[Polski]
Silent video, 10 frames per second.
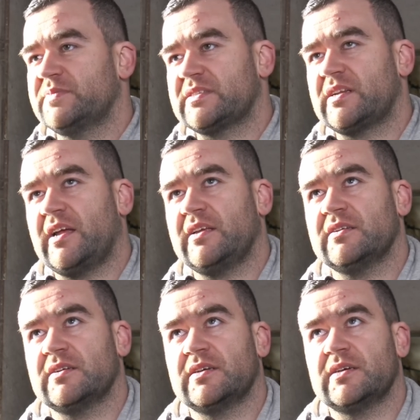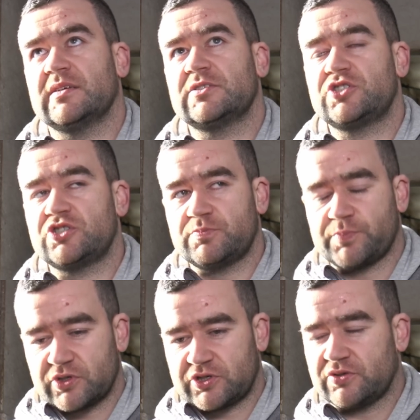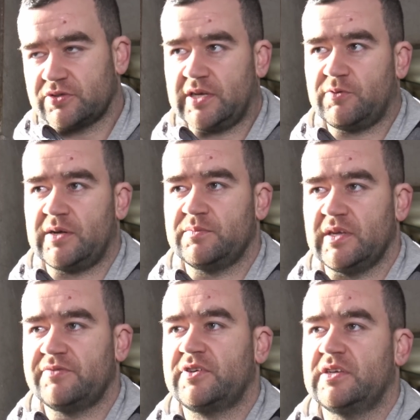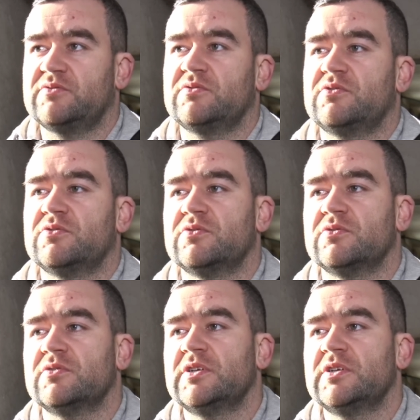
pstrej e, pociągnęła mnie w kierunku